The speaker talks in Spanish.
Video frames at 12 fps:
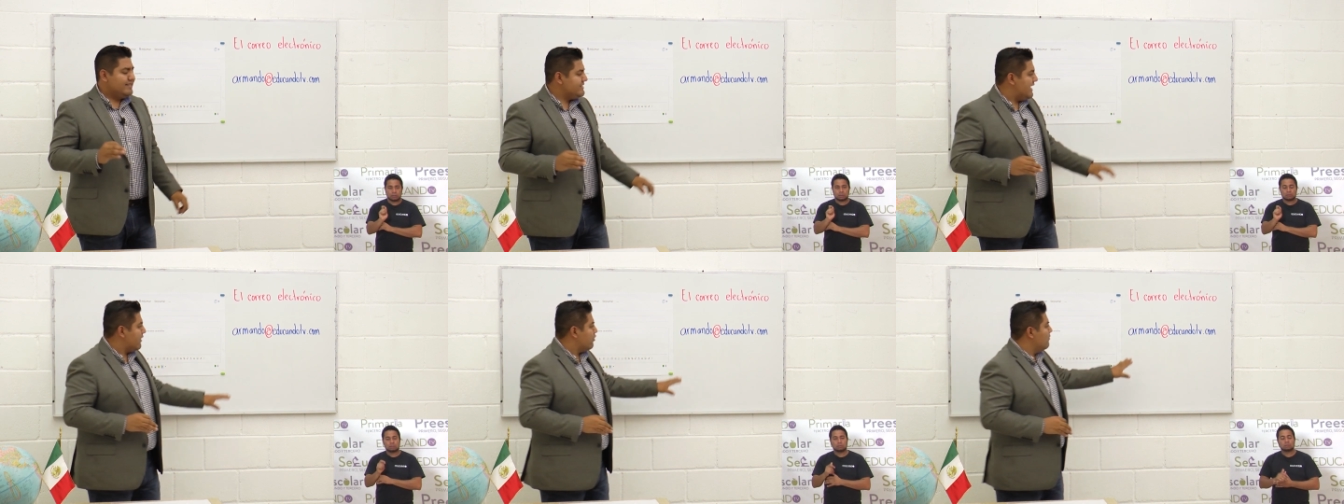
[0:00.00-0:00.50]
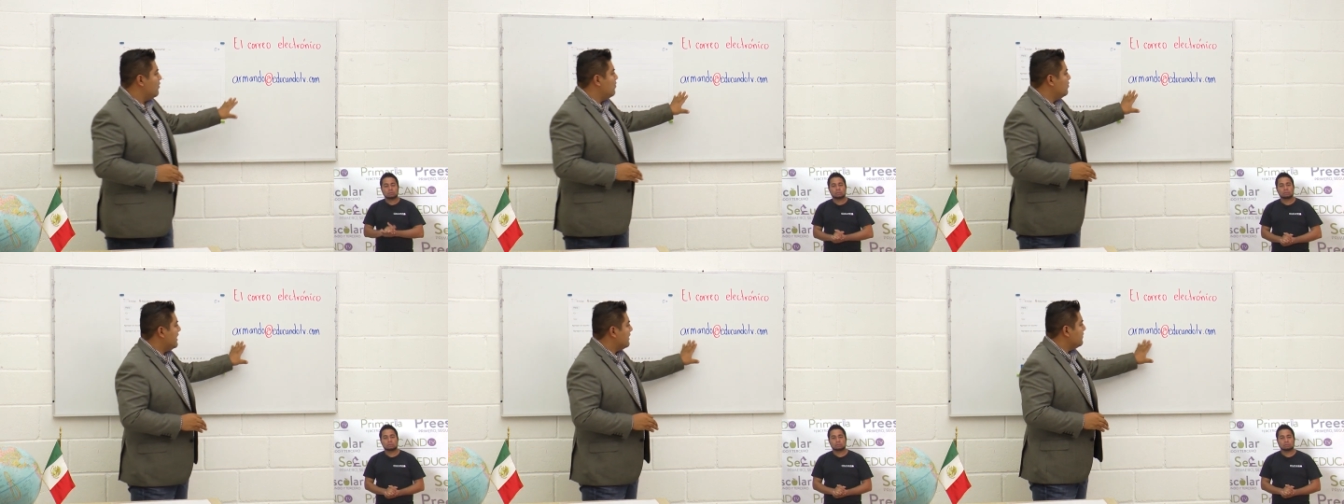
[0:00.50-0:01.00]
ya como
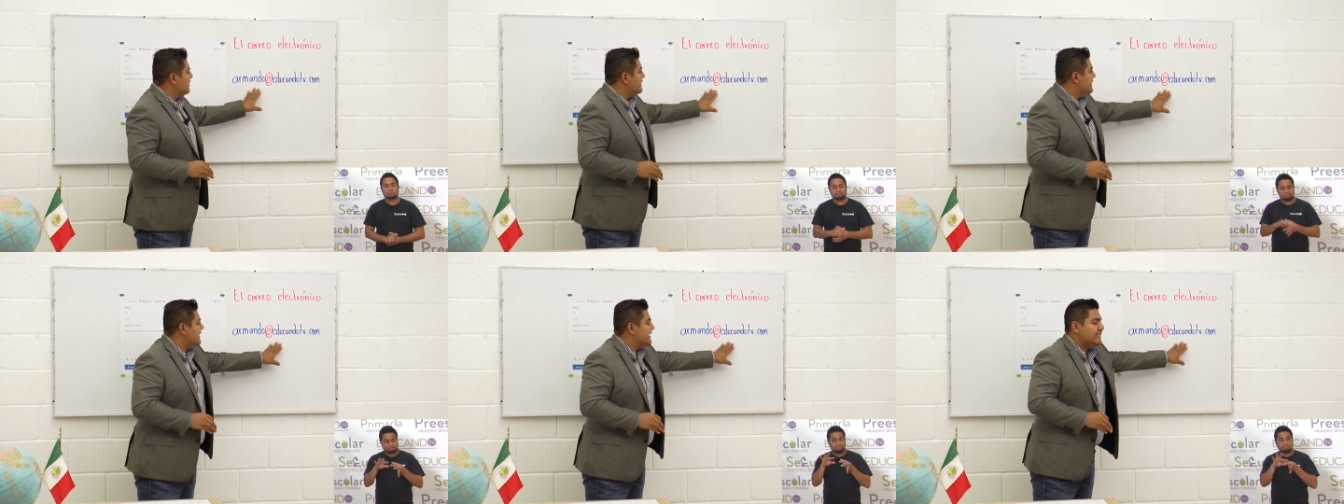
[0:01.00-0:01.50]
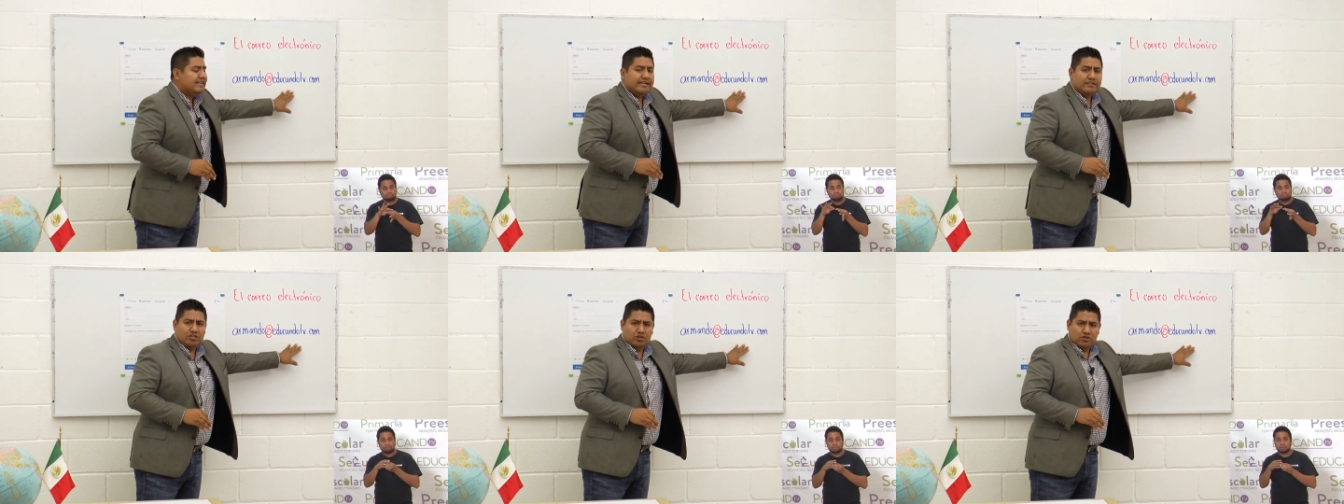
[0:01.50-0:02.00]
una cuenta de
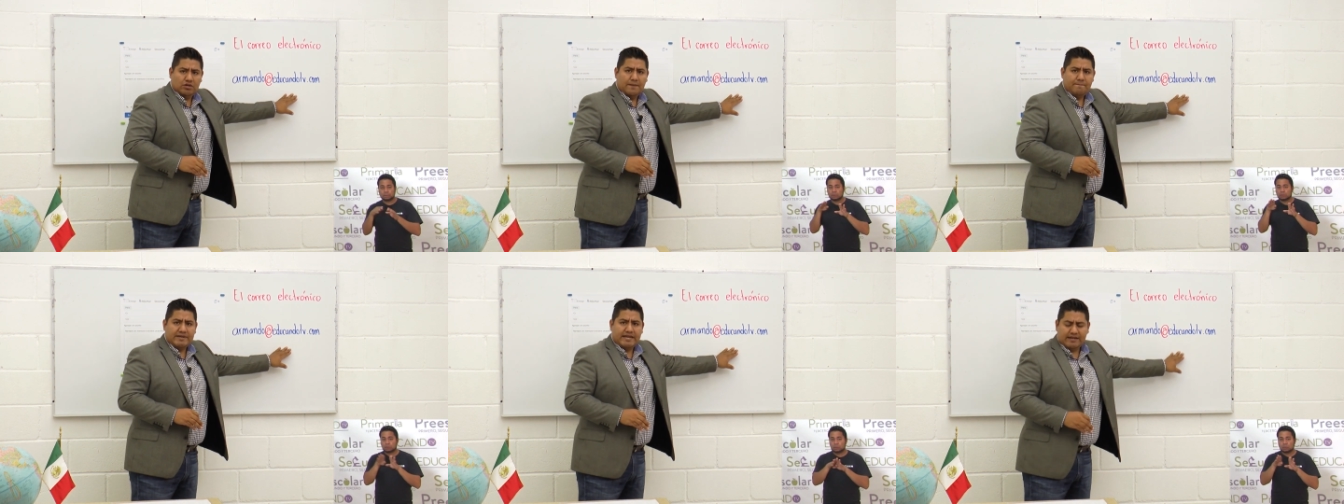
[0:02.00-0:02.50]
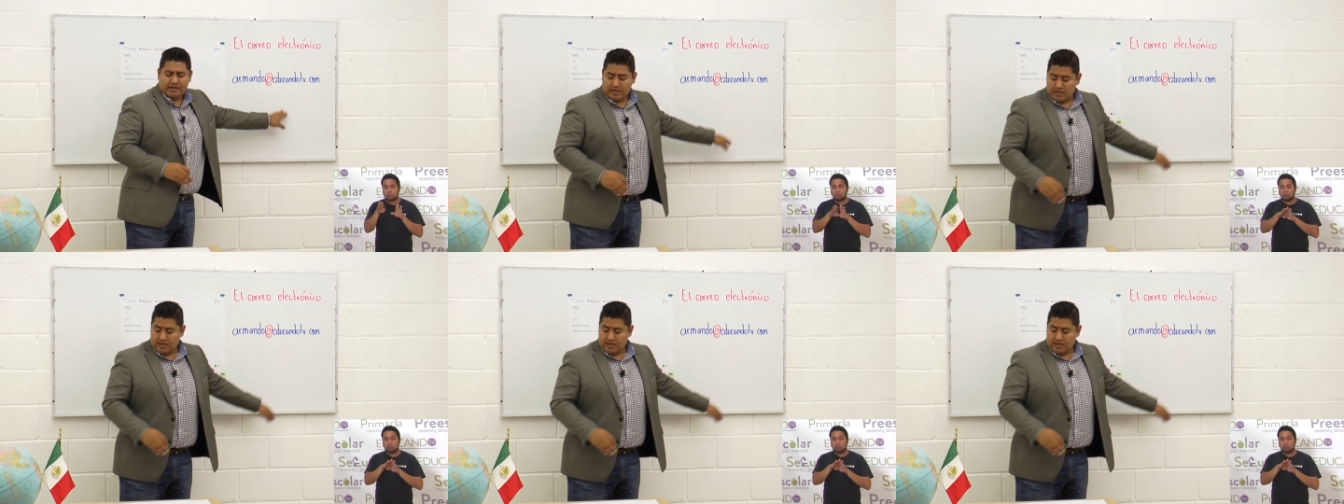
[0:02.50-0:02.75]
dirección, ¿bien?